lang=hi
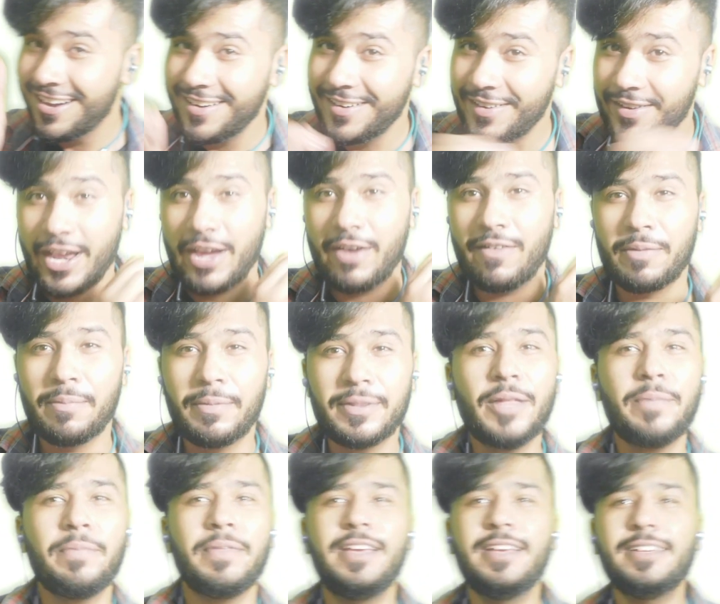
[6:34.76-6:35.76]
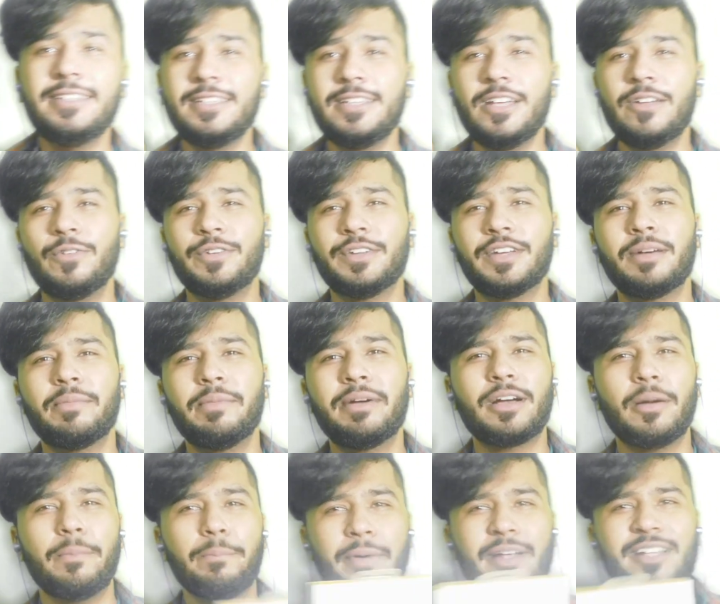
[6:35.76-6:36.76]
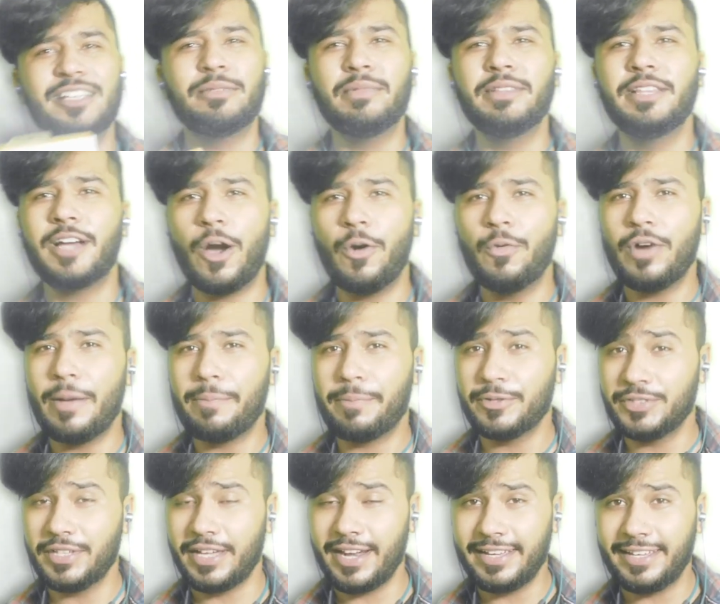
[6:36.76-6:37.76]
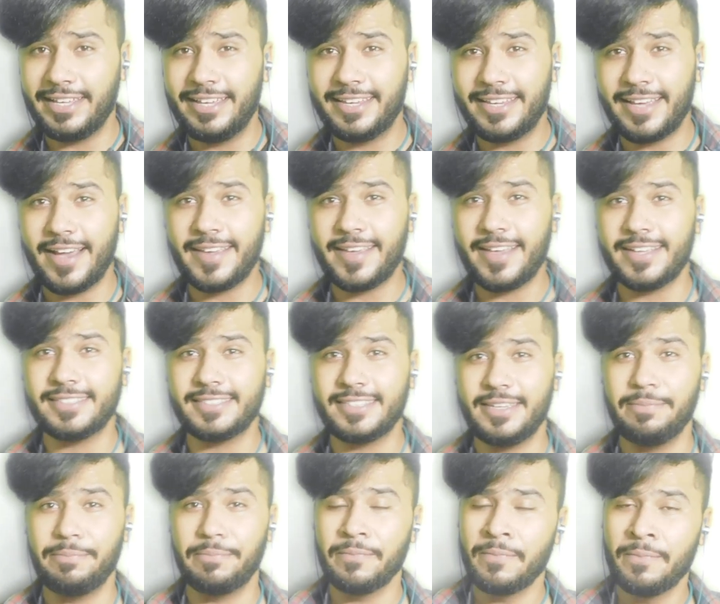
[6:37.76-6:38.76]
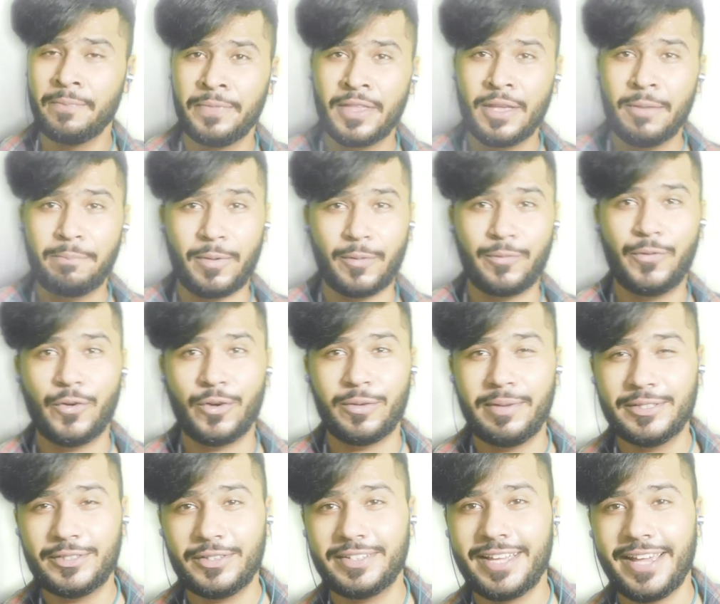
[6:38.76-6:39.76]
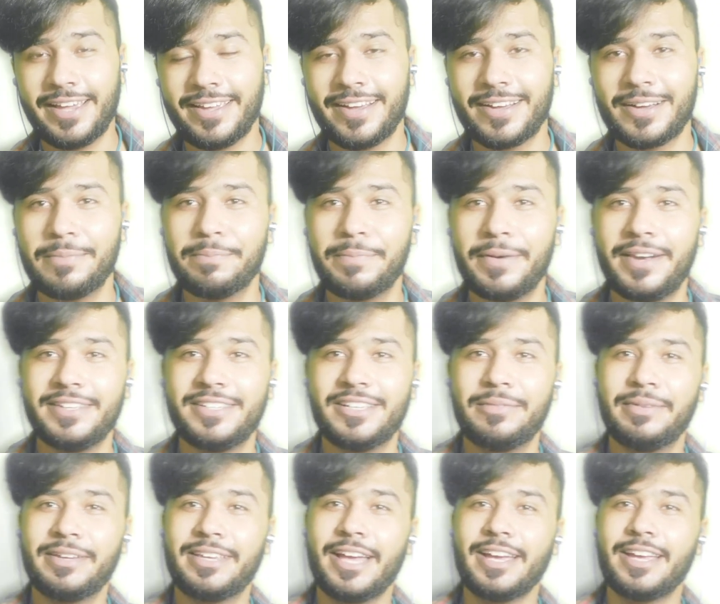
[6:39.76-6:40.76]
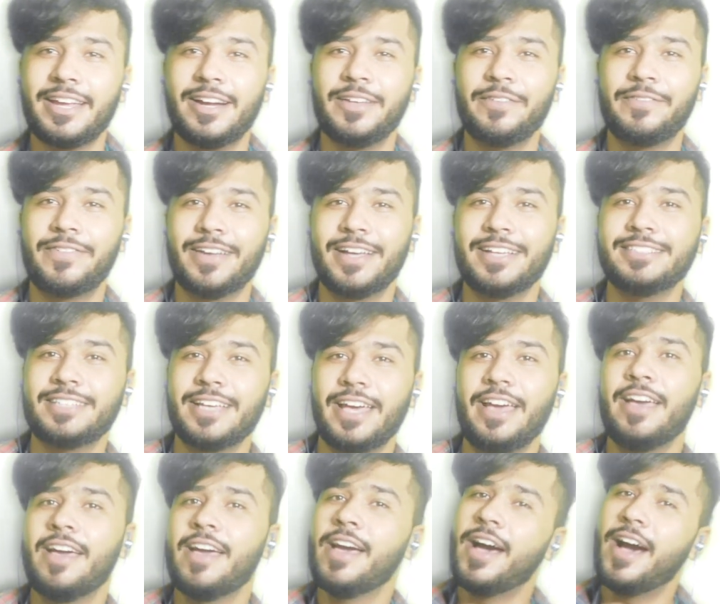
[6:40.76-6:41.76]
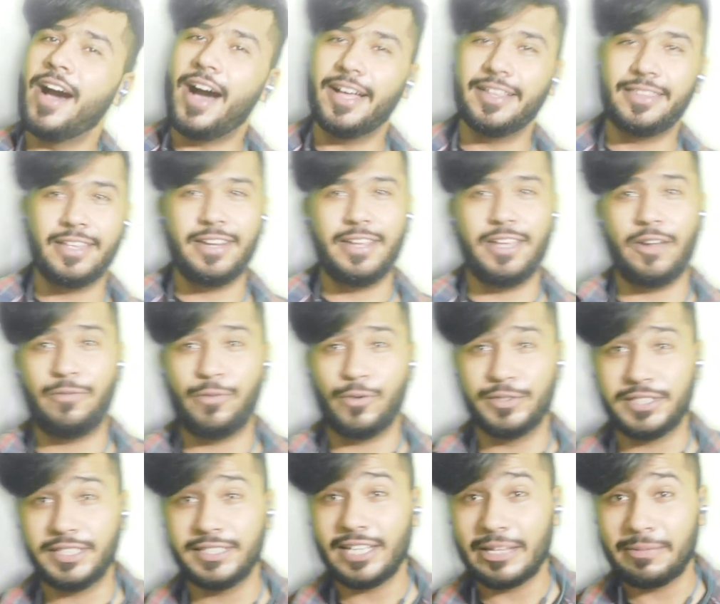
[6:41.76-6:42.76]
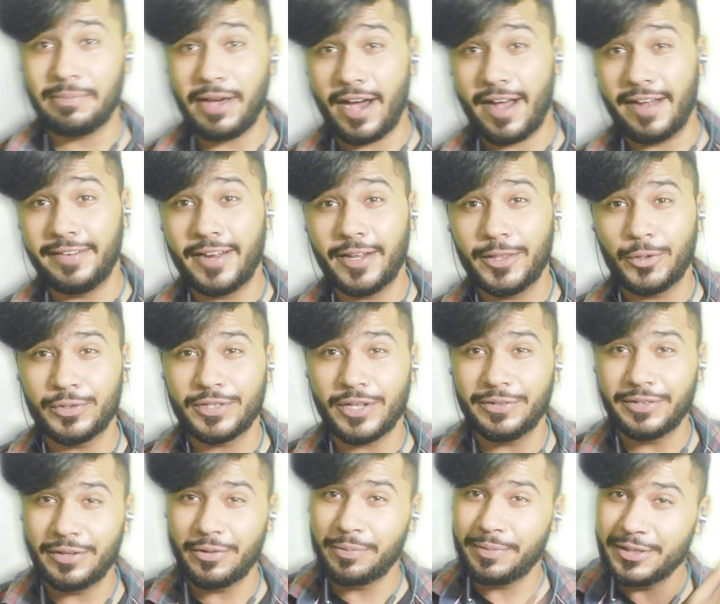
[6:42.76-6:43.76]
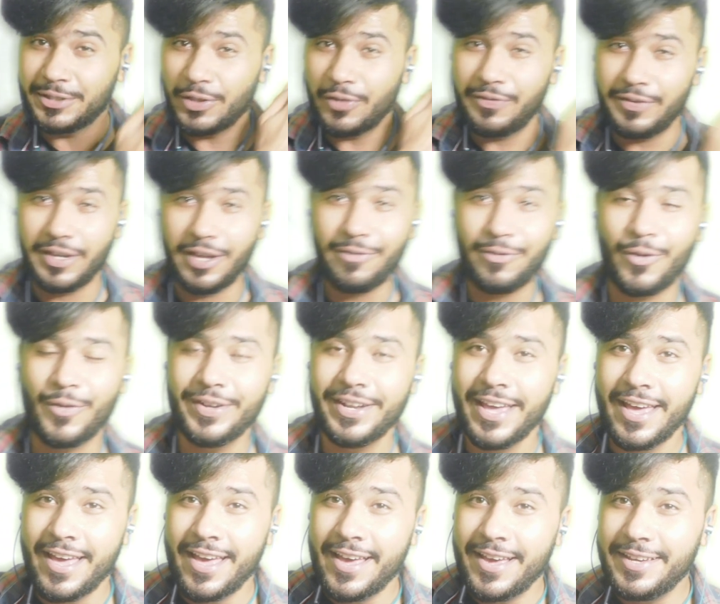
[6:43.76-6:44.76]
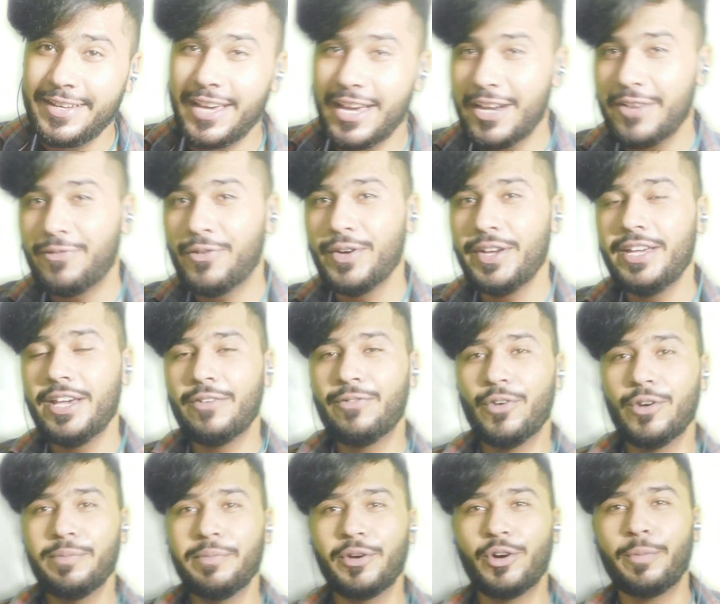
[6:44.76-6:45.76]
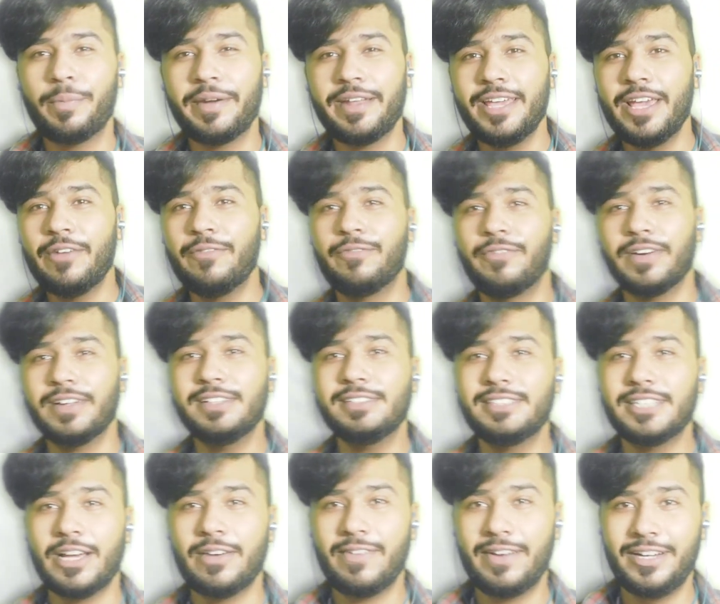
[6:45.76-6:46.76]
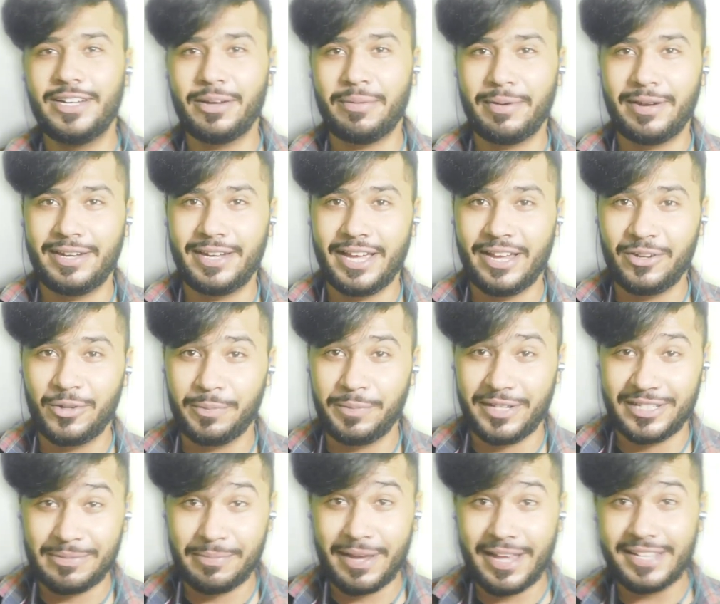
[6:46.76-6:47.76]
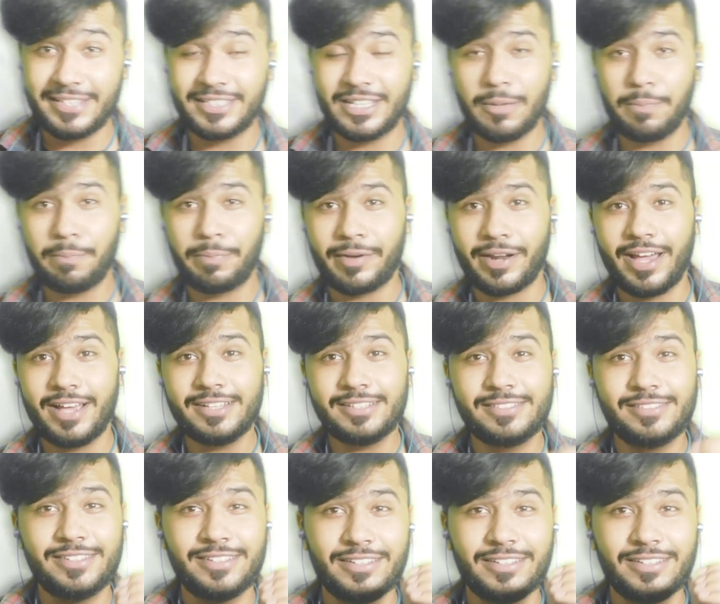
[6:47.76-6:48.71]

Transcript: ड्राइवर मतलब इस ईयरफोन का मैं कंपैरिजन में दिखाऊंगा आपको सारा कि क्या क्या इसकी परफॉर्मेंस और क्या क्या कंपैरिजन में क्या क्या डिफरेंस है अदर ईयरफोन्स के साथ में अंडर टू थाउजेंड रुपीज़ ऑफ ईयरफोन ईयरफोन ईयरफोन मेरे को पड़ी है वन सेवन डबल नाइन रुपीज़ मैं इसके प्राइस